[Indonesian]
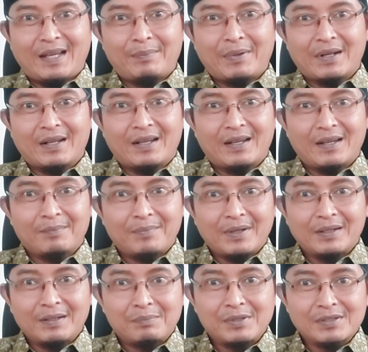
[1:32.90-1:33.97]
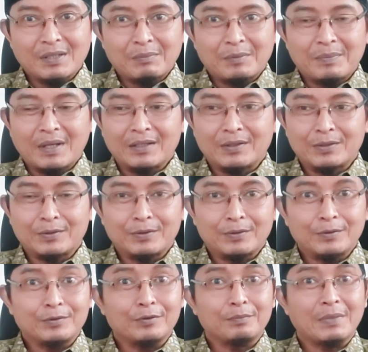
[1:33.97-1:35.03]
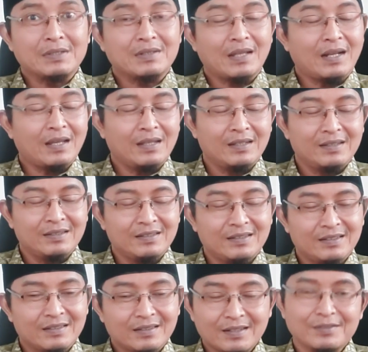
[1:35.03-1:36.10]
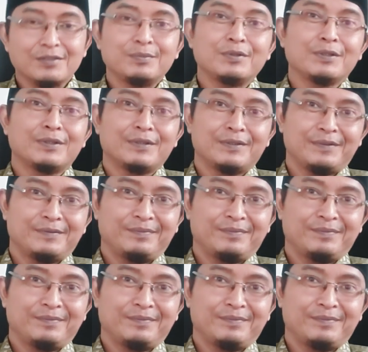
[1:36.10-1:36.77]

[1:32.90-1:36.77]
apakah Abah ini bisa membantu untuk masalah tersebut?